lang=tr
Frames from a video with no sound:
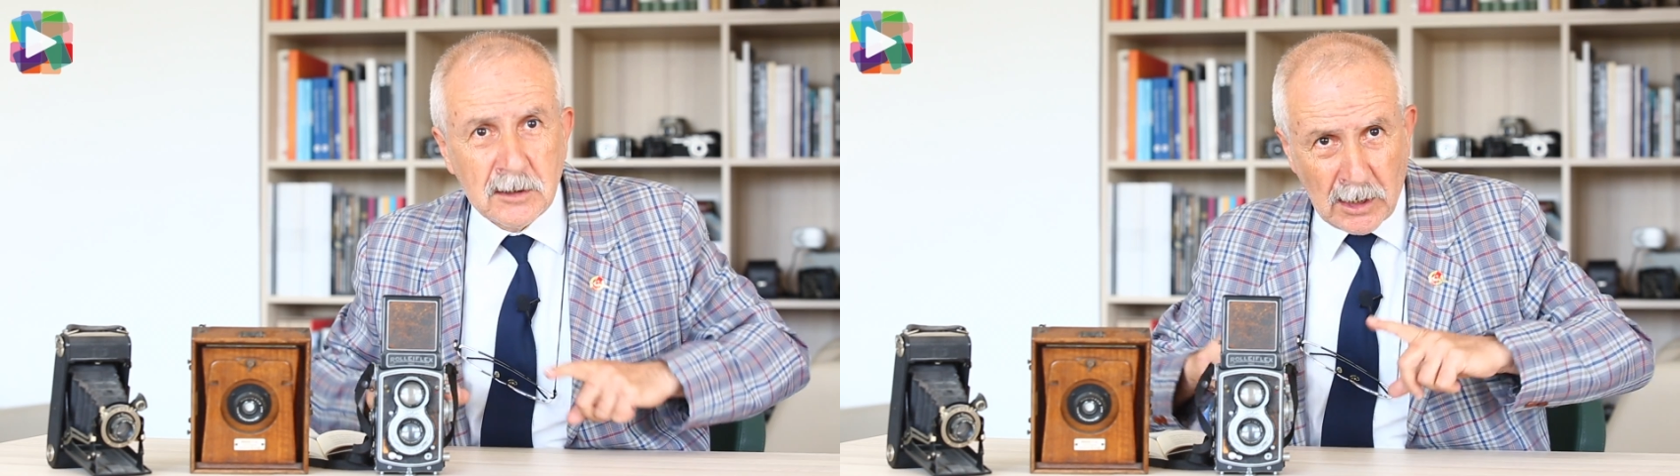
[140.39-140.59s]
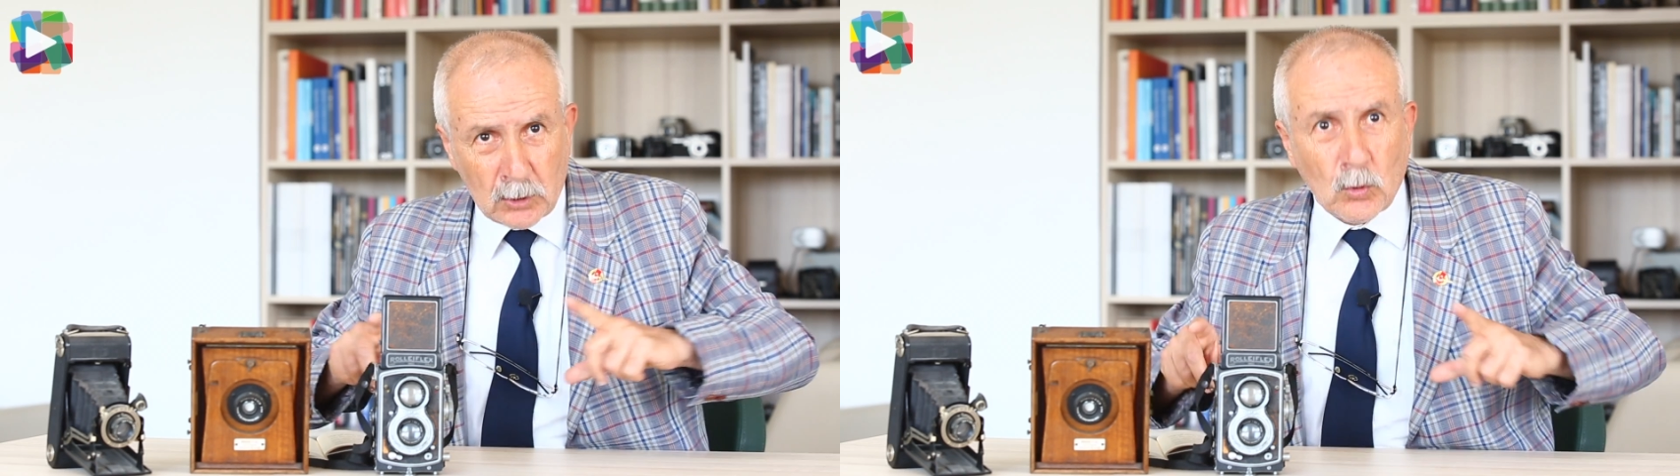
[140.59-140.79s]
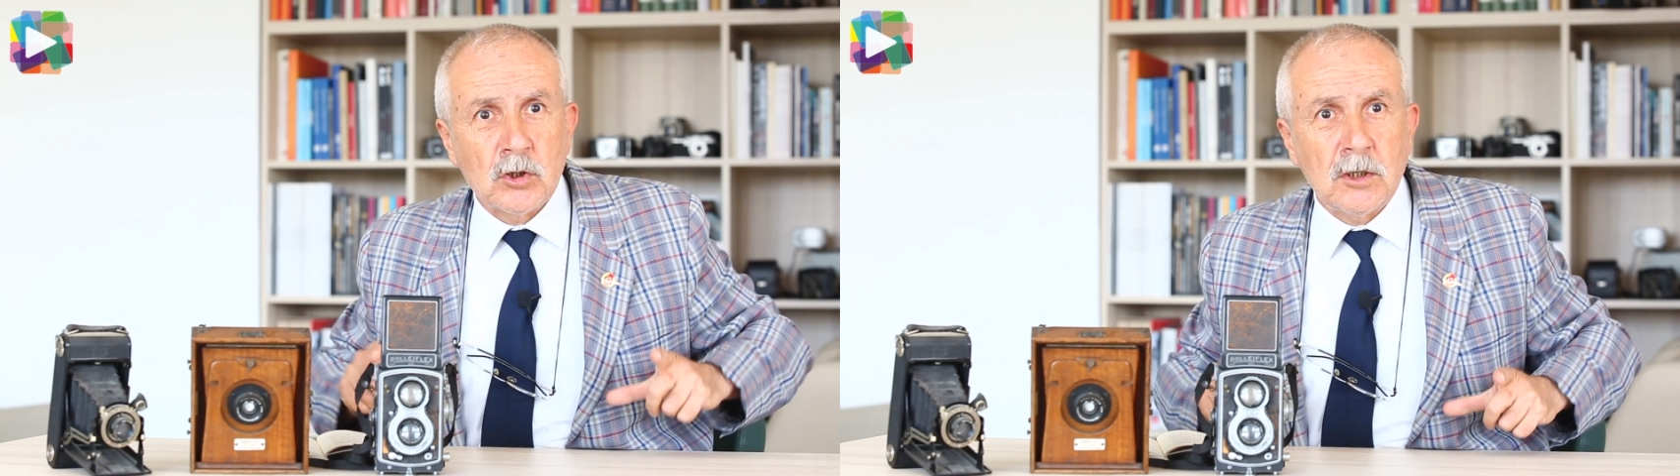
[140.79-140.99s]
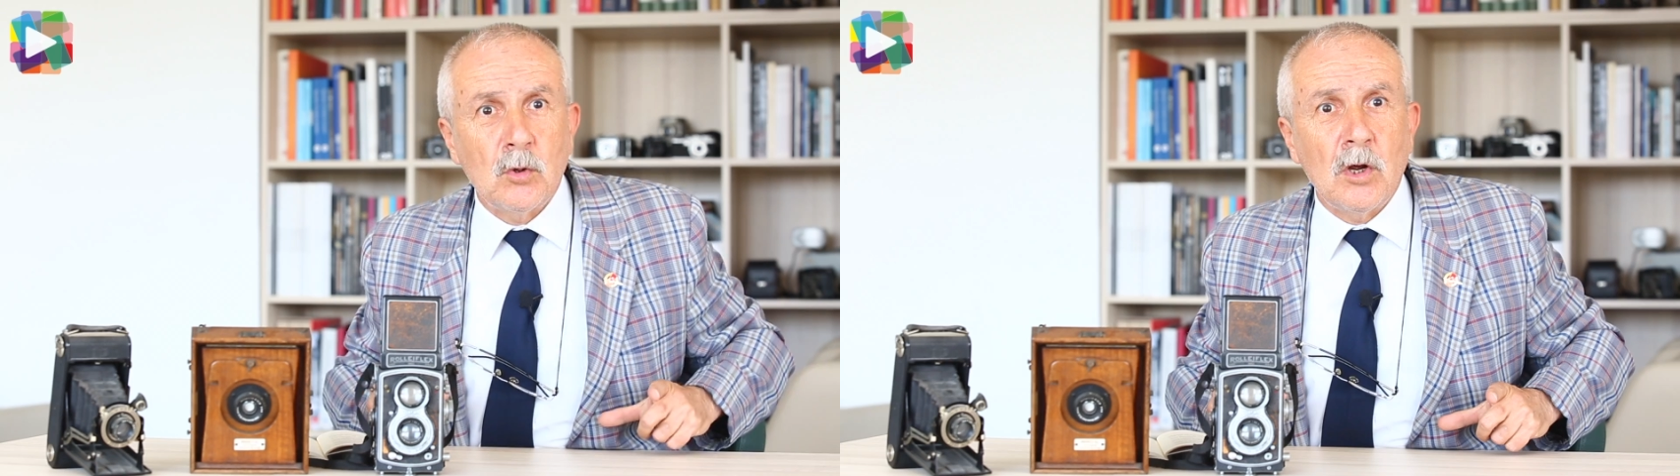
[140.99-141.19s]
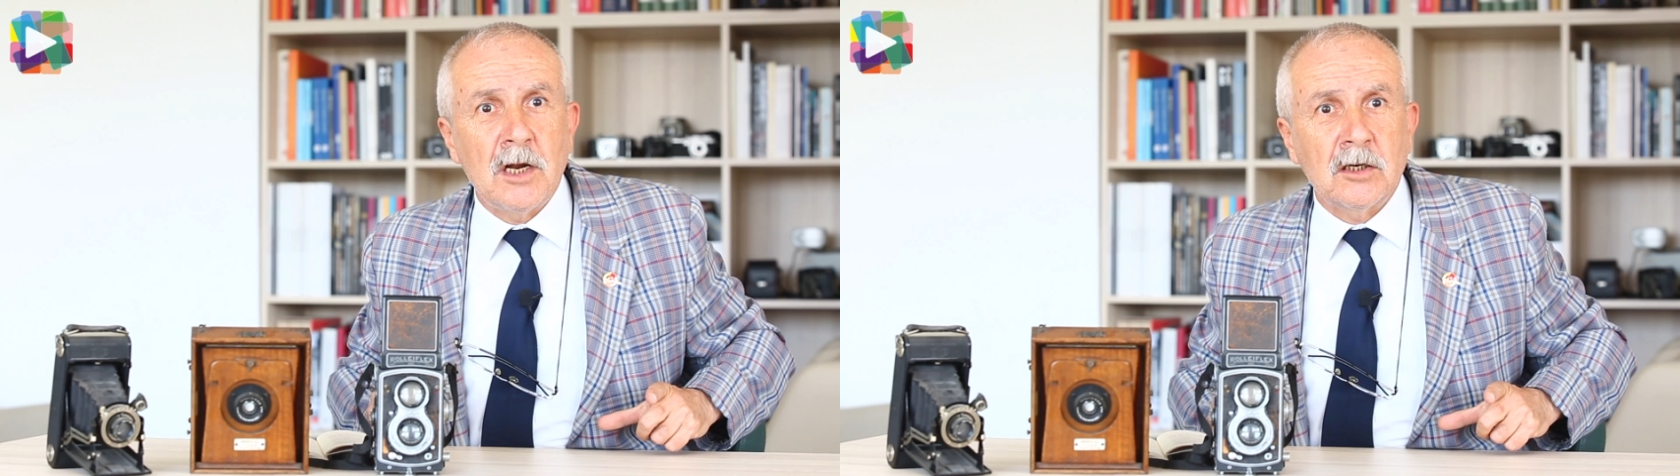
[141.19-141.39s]
Diğer
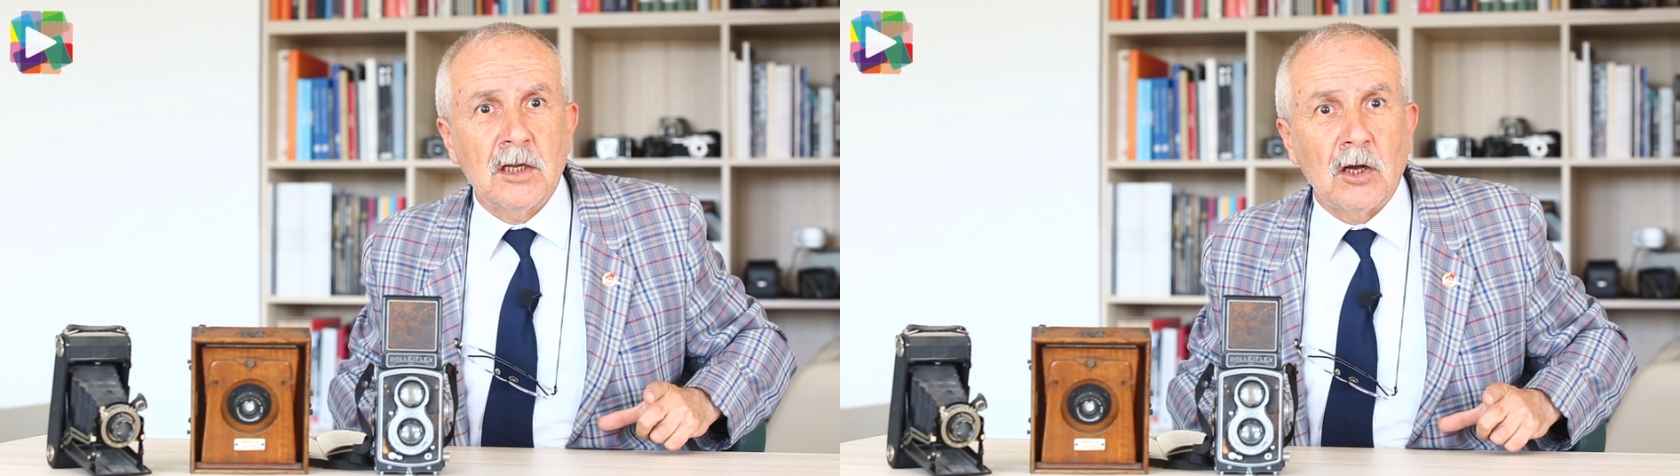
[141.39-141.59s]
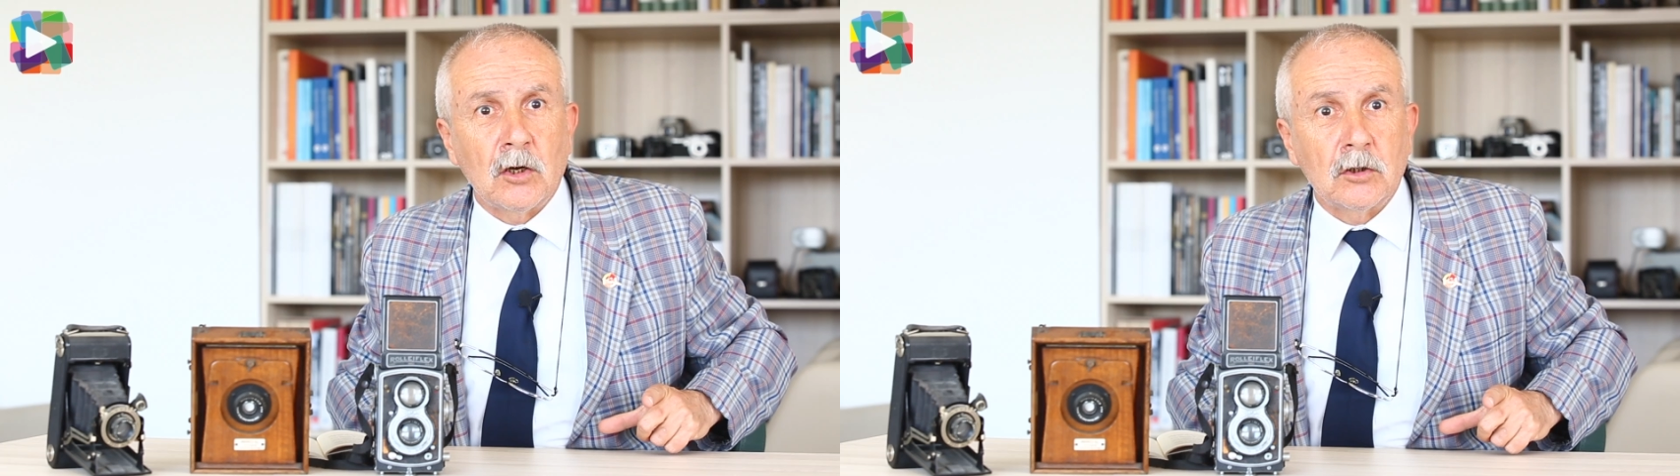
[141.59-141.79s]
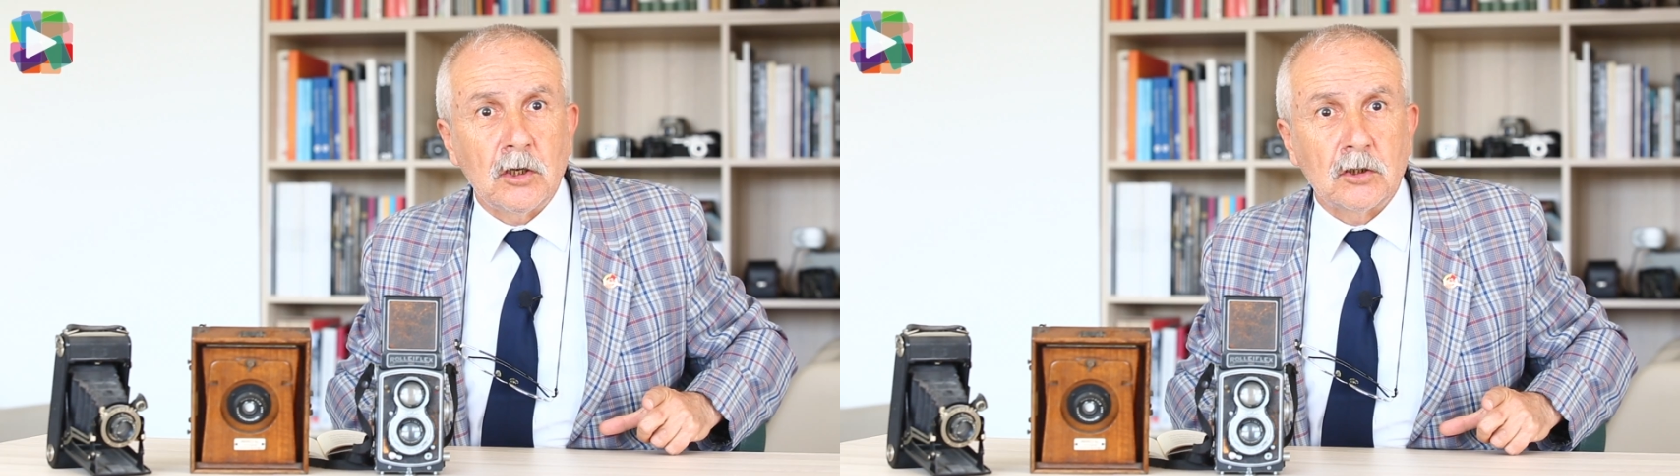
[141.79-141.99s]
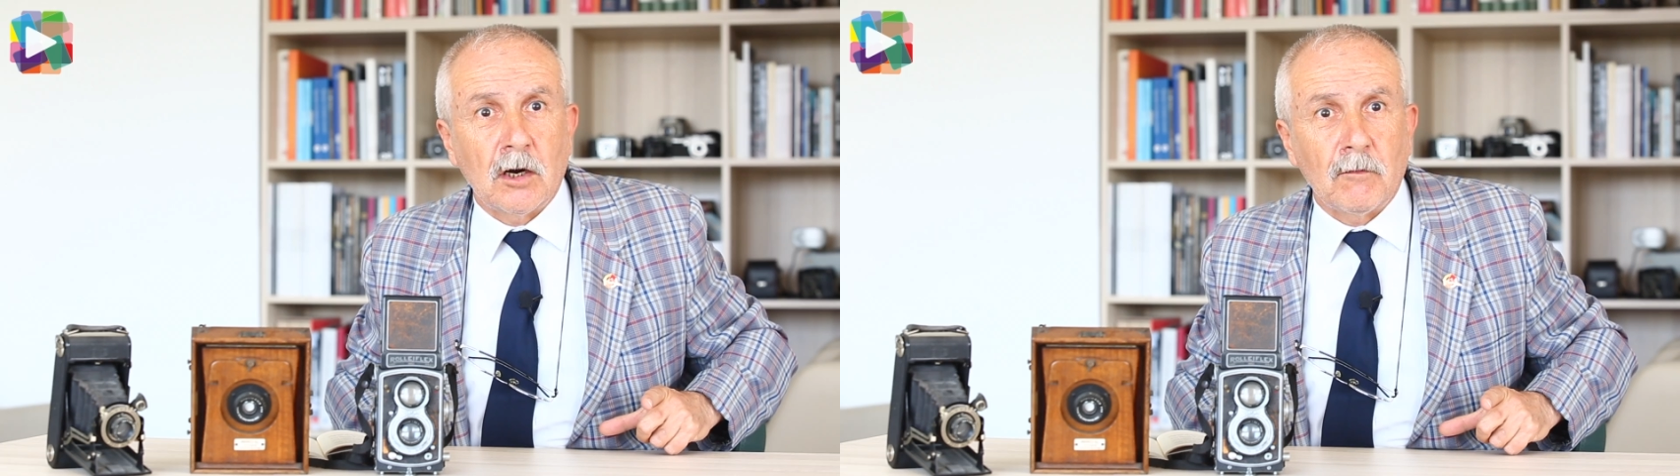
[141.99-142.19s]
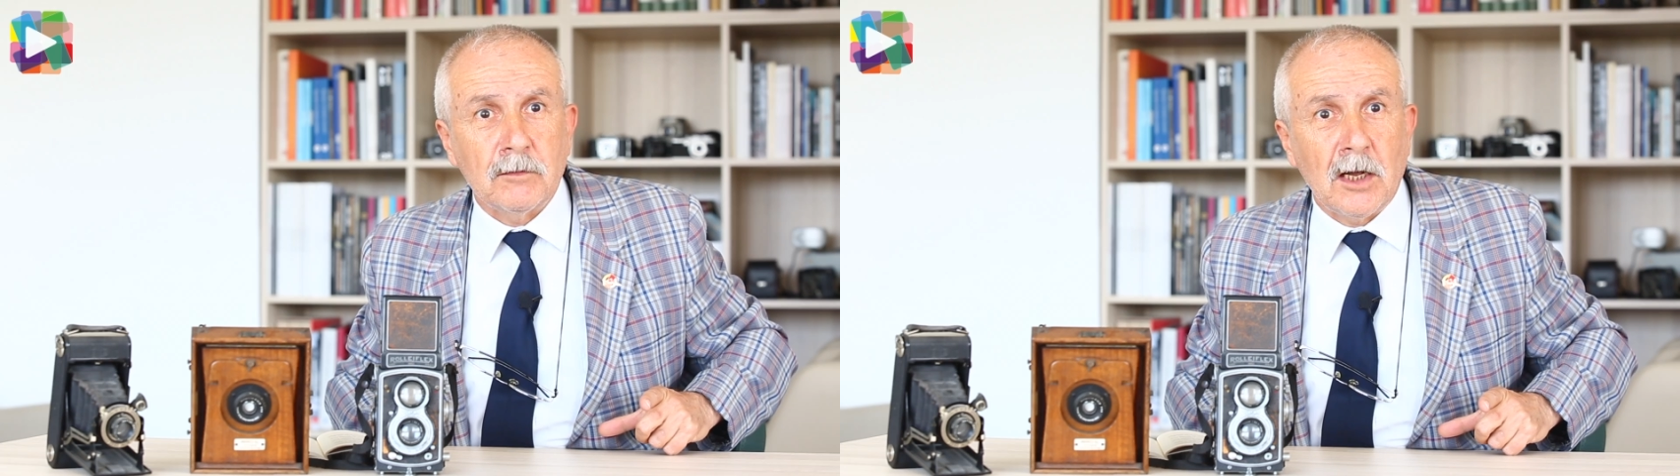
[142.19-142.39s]
konsey üyeleri de yanında
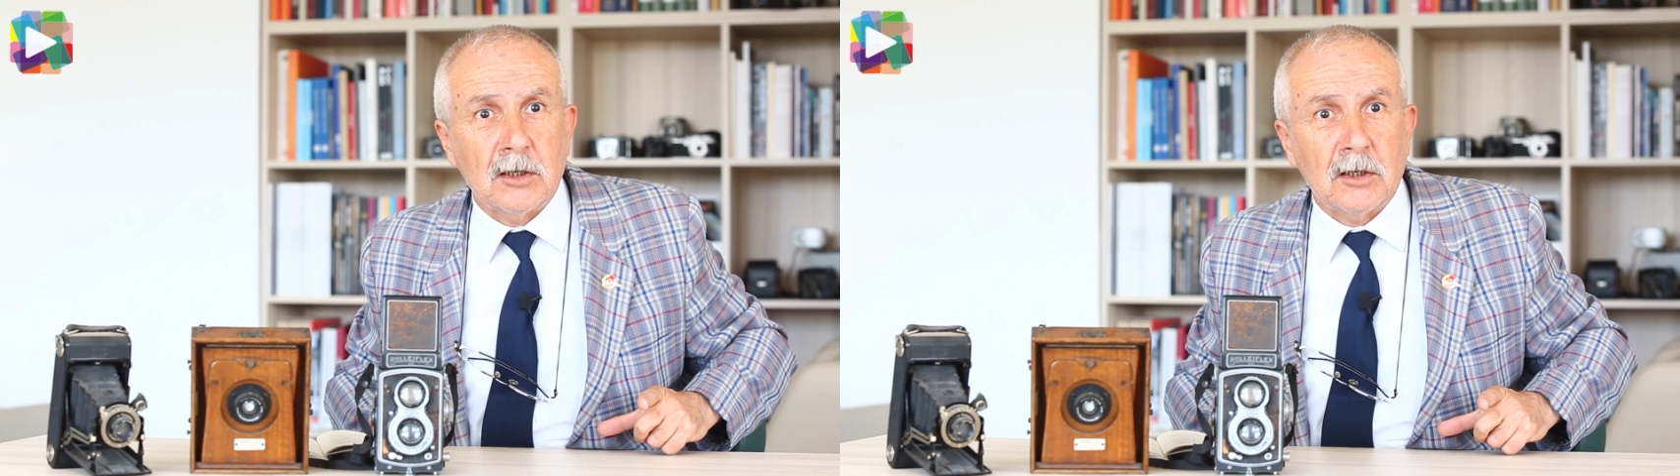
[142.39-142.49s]
etrafında.